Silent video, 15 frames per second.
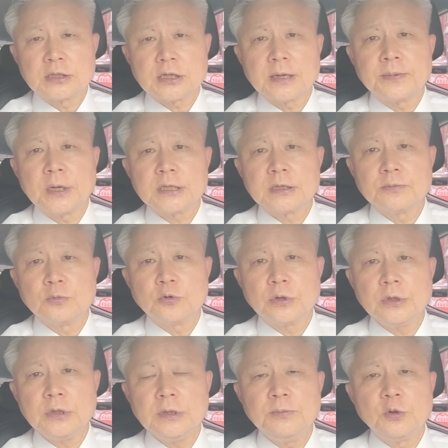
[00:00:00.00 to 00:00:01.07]
자파
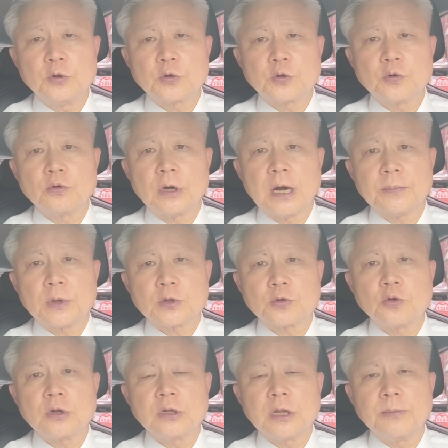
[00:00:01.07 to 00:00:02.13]
정부는 이 민노총과 함께
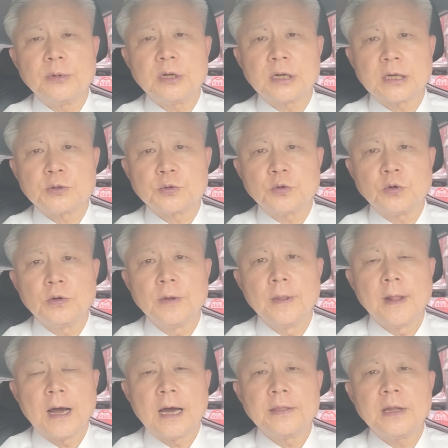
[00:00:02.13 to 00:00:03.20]
손을 내밀어 가지고
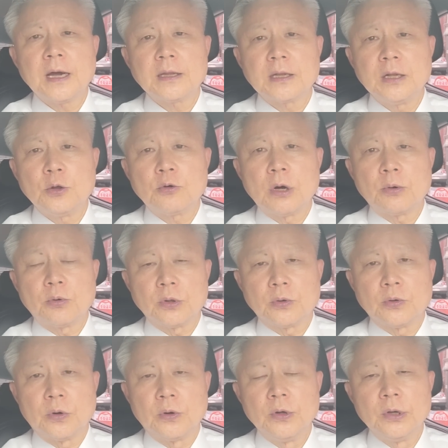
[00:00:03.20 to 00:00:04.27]
하나가 되려고 하고
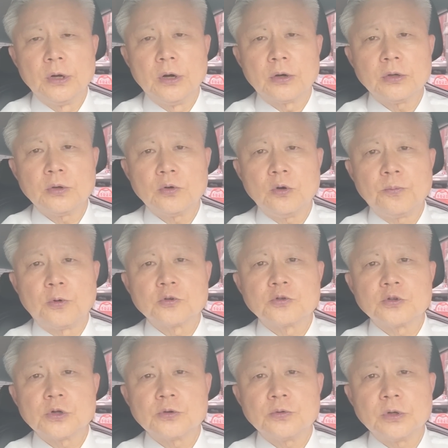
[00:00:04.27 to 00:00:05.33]
있고 어, 그리고
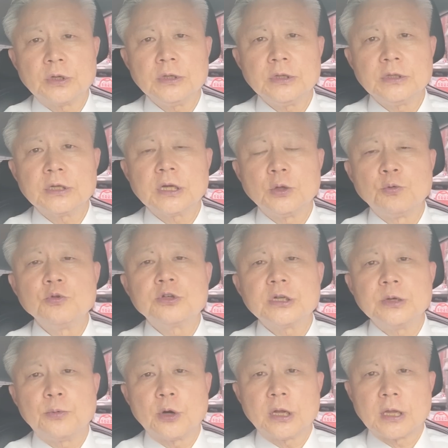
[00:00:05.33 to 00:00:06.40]
보수 정권은 여기에
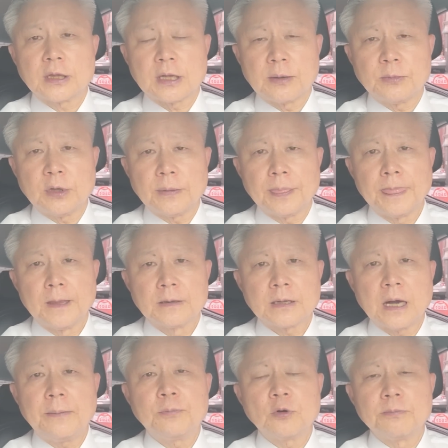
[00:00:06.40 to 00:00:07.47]
눈치를 보게 된다면
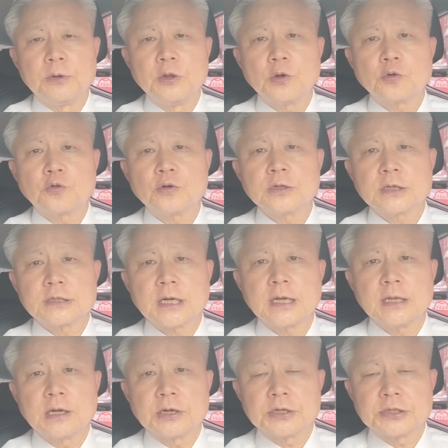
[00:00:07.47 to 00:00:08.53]
자, 앞으로 민노총
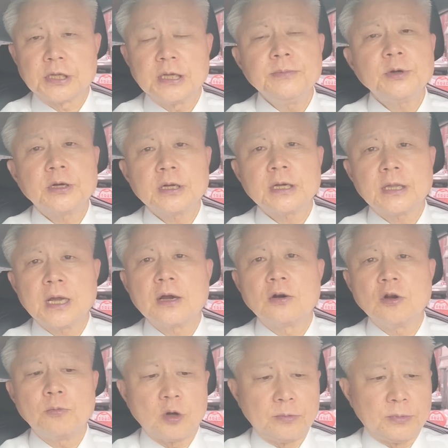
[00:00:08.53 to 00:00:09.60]
세상이 될 것이다. 이미 그렇게 된
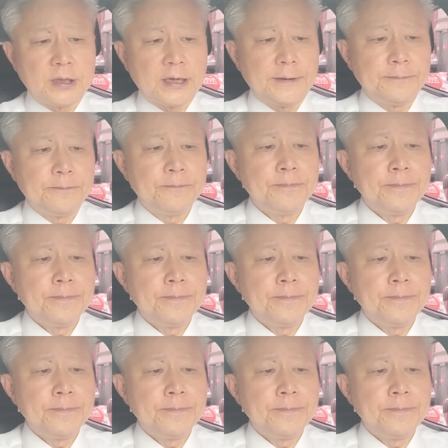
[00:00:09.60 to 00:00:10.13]
걸로 보입니다.